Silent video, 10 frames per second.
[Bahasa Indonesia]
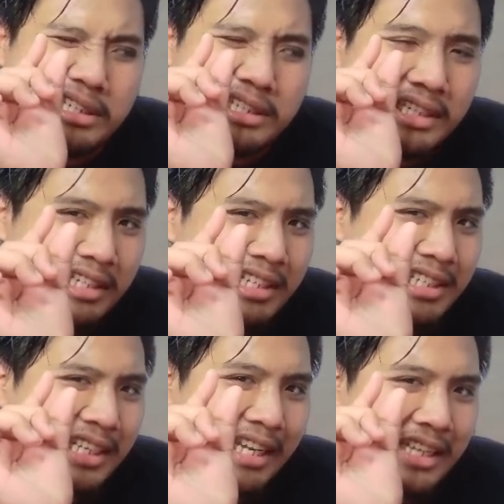segini
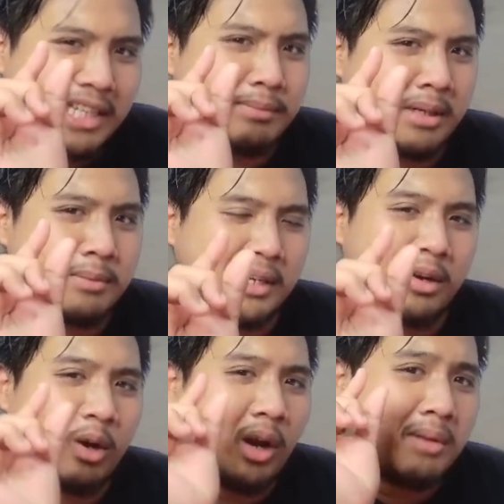segini aja teman-teman
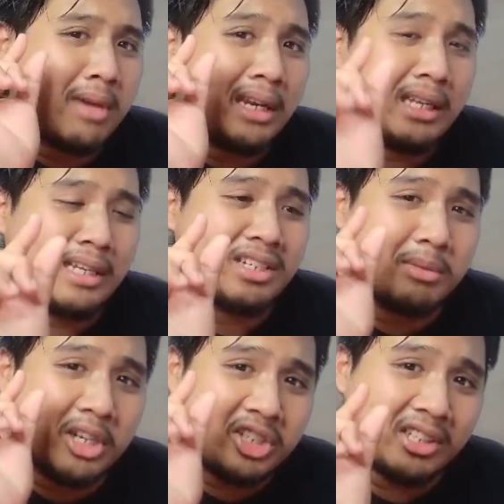kalau kalian bandingin
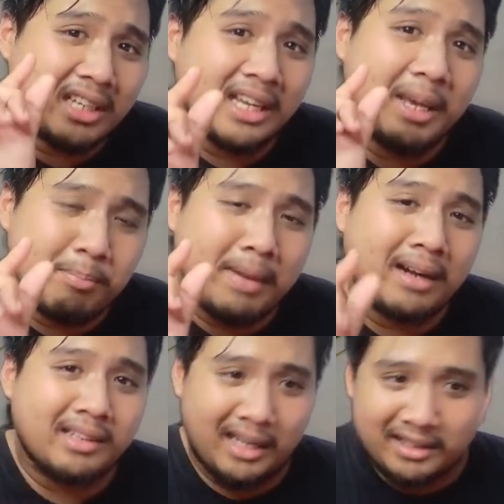sama shieldnya
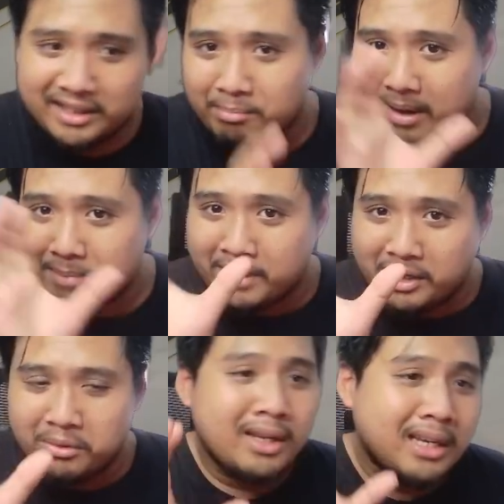Gepard yang sampai
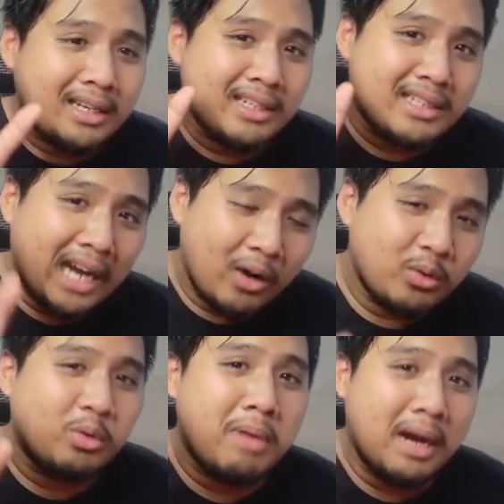penuh ini
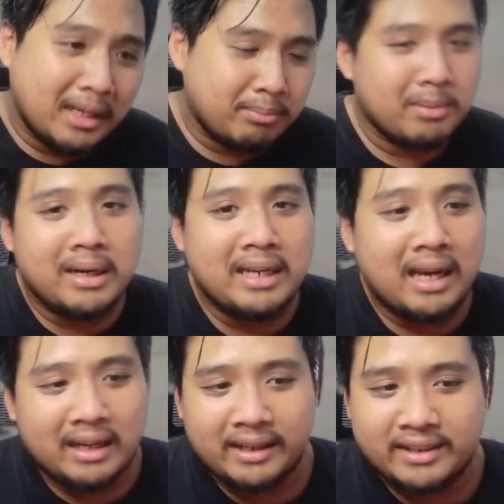jauh banget
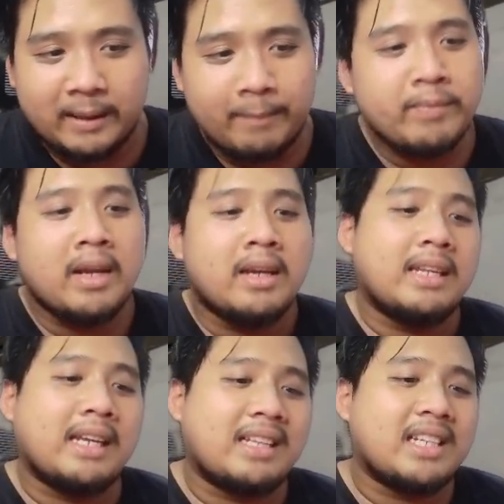perbandingannya guys ya
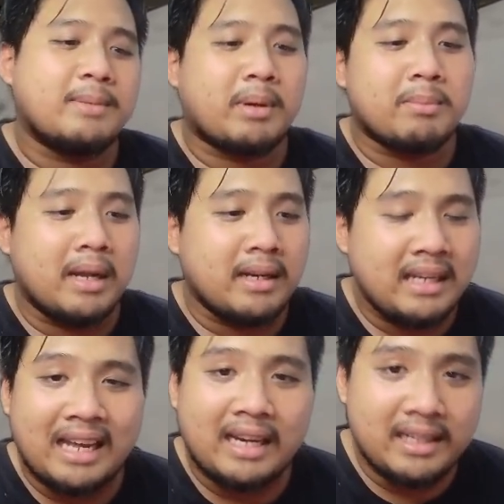ini kita kasih
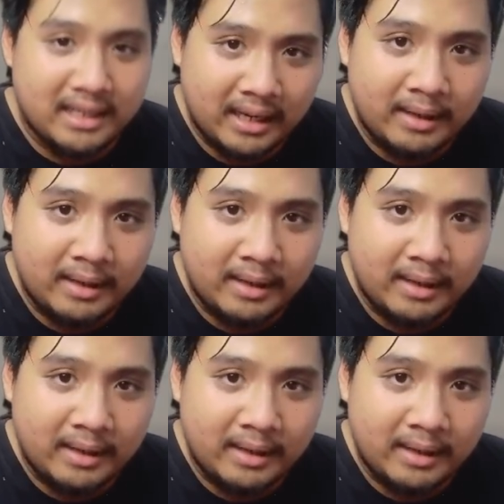perbandingan aja ya